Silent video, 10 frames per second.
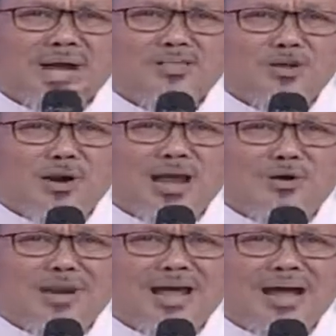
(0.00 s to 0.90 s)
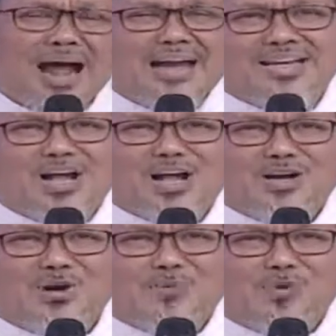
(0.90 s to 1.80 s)
seolah-olah ada
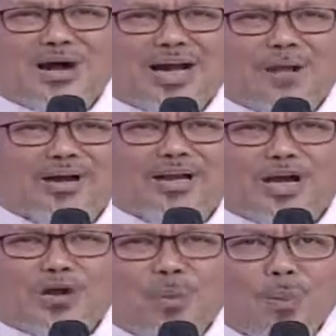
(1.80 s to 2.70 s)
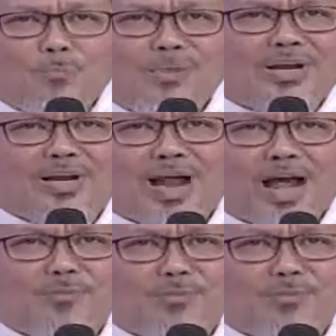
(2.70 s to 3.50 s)
kelompok agama yang bergerak